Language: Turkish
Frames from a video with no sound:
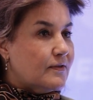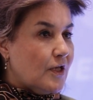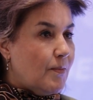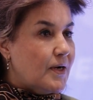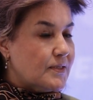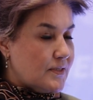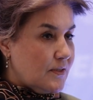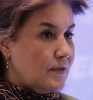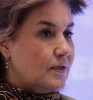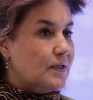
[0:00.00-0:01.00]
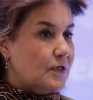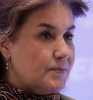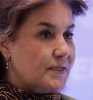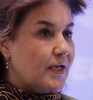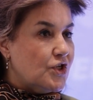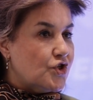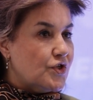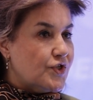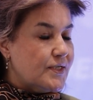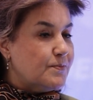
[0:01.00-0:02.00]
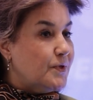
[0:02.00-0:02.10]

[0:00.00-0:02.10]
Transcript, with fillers: da temaslarımızı geliştireceğiz.